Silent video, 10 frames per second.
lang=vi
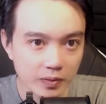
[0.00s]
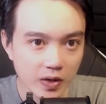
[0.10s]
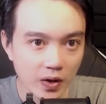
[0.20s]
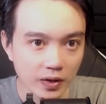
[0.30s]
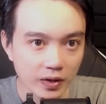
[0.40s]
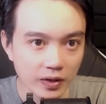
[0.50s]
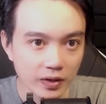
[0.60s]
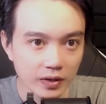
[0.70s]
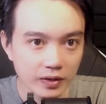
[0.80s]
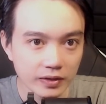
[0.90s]
còn,
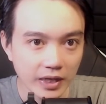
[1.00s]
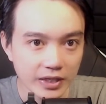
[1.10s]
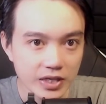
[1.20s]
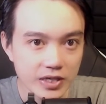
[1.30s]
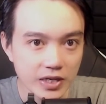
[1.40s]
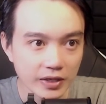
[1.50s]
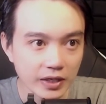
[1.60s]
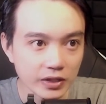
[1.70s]
thằng Sinh sợ địch